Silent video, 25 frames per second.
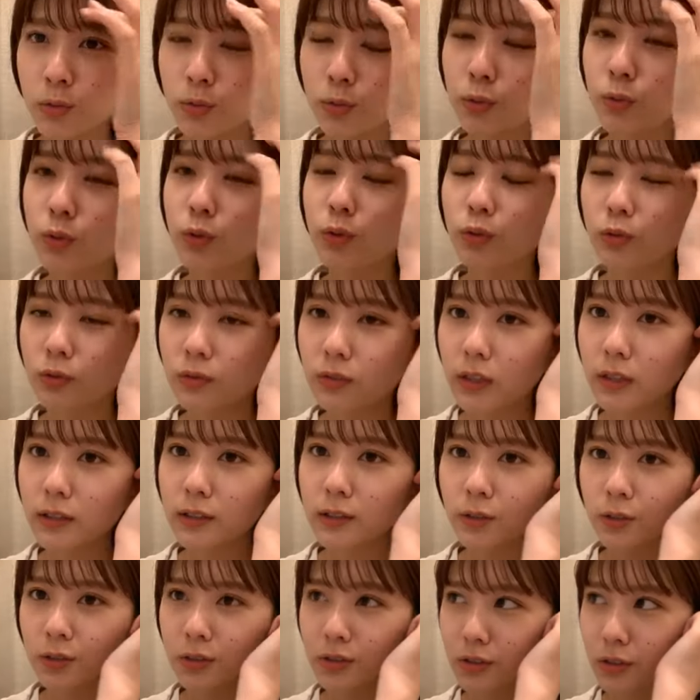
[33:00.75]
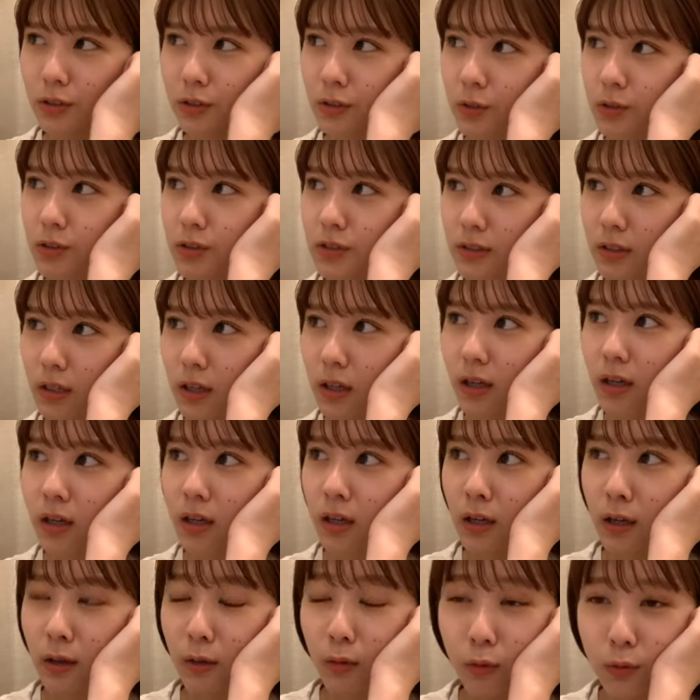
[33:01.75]
の頃は一つ一つが
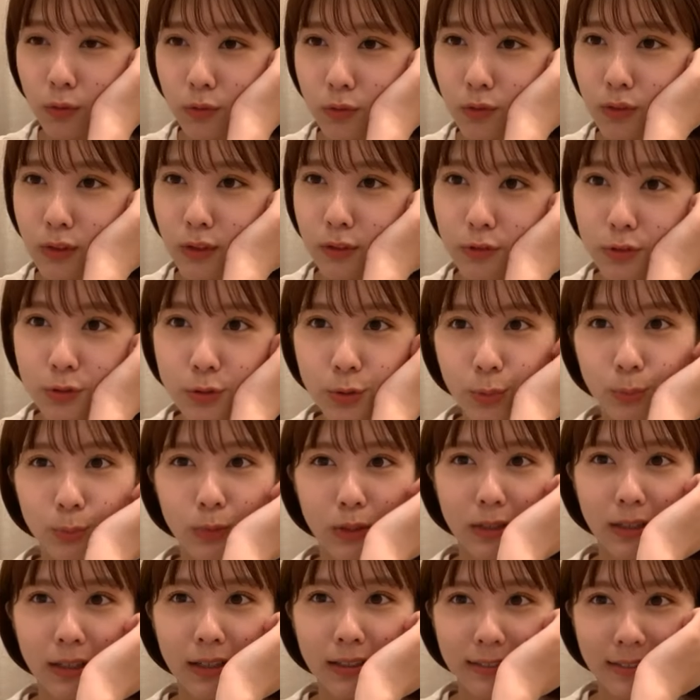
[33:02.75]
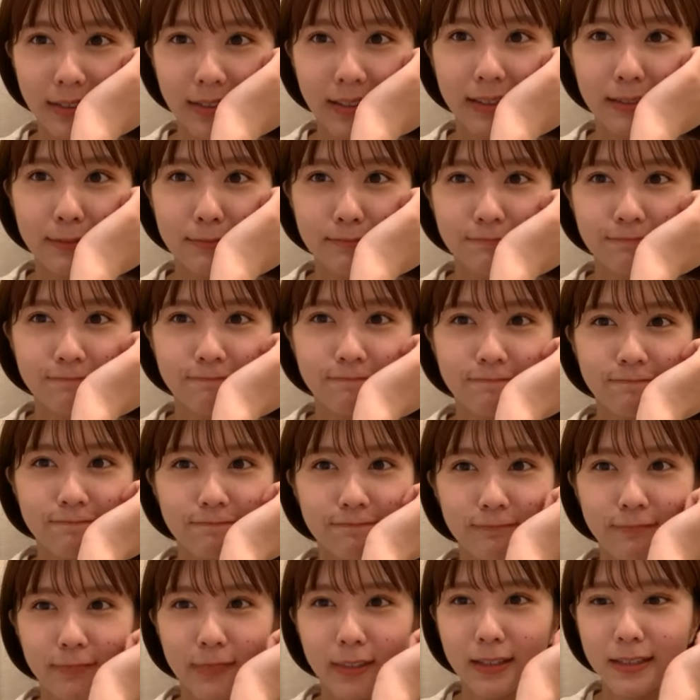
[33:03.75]
本当に嘘みたいで
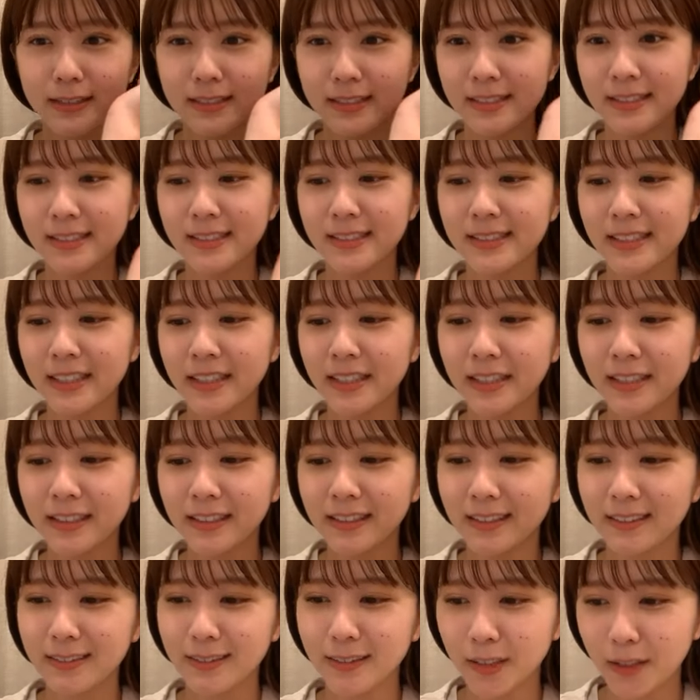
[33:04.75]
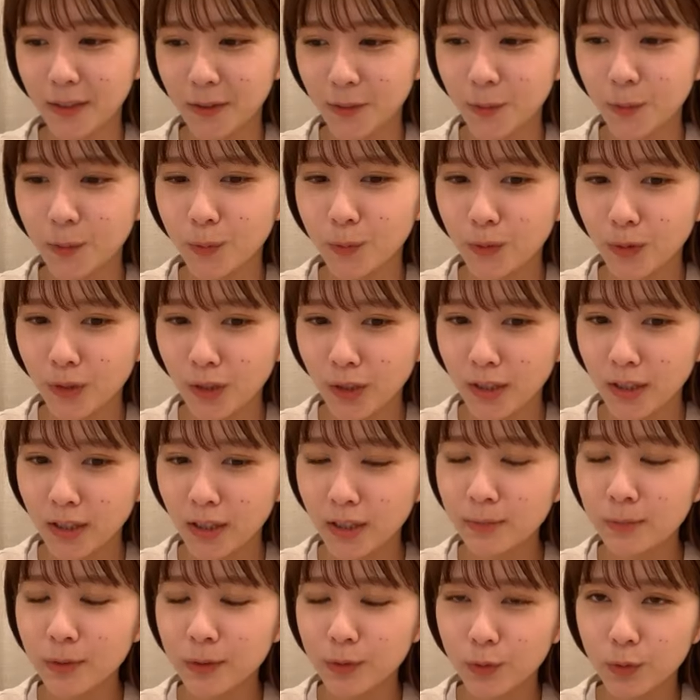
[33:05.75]
信じられなかったけど
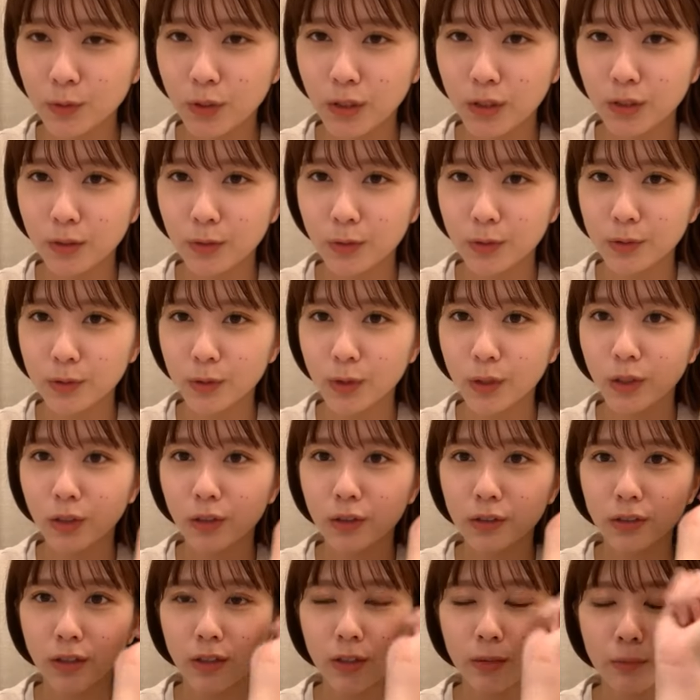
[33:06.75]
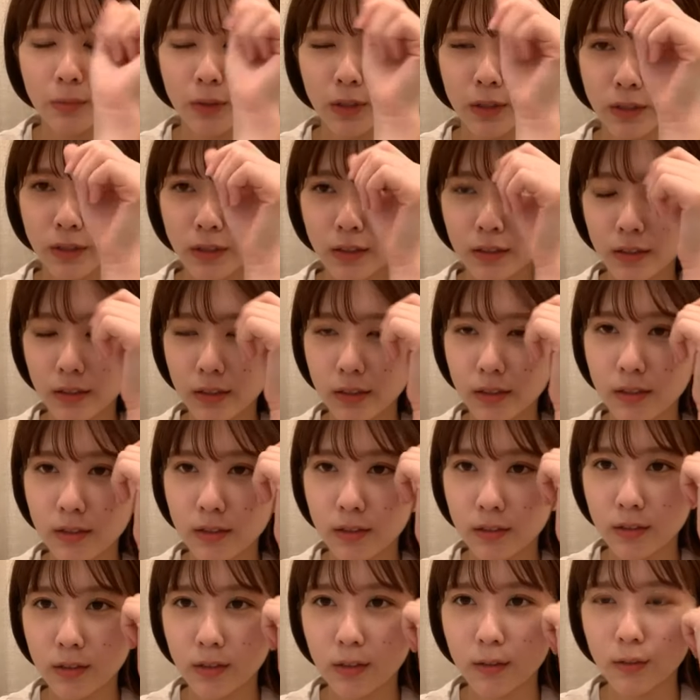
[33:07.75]
今となってはそれが当たり前になってき
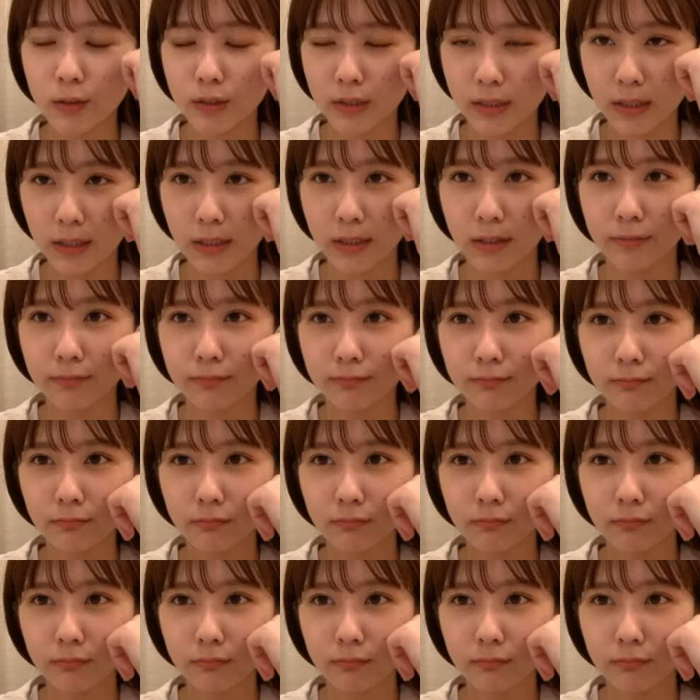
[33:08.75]
ちゃってるし